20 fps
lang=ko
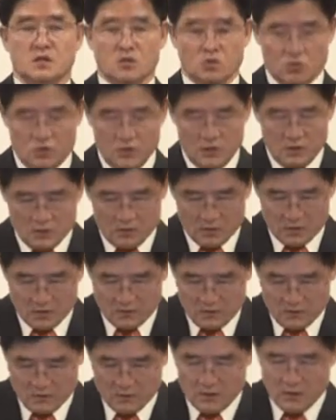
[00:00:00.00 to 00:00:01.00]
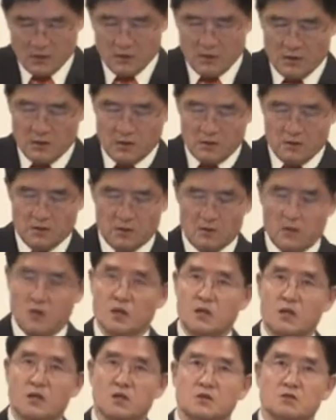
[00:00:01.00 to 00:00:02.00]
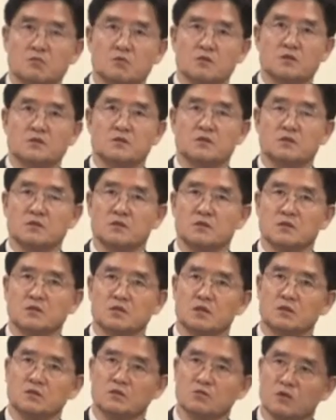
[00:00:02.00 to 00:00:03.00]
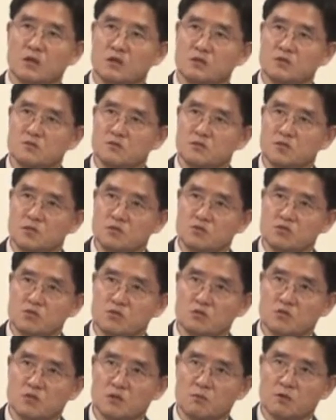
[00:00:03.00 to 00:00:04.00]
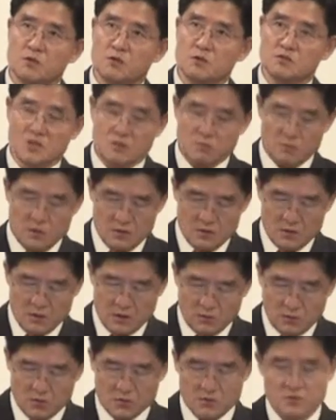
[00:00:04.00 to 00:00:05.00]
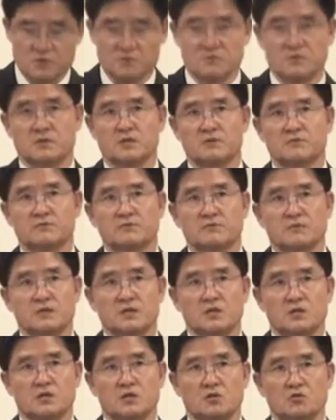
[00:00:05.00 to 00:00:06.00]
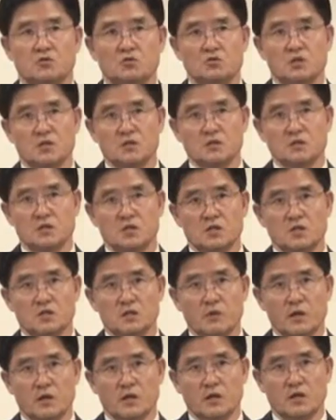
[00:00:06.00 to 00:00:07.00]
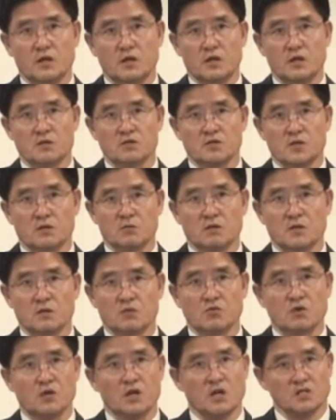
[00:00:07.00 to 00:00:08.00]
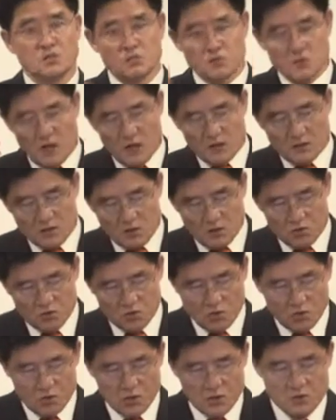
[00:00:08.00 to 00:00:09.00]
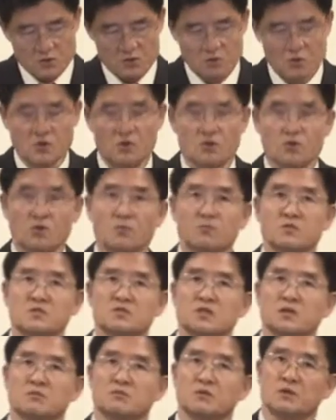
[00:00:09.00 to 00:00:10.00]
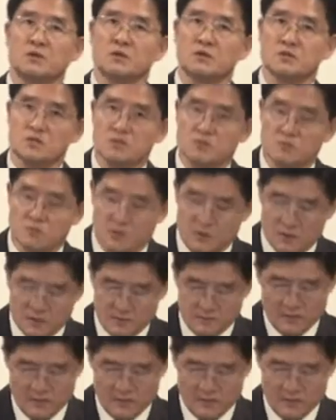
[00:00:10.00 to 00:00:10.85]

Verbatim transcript: 유대인들은 이 헬라인들보다 더 견고한 인종차별의 장벽을 갖고 있었습니다. 유대인과 이방인의 차별은 우리가 지금 상상을 초월할 정도로 높은 장벽이 있었습니다.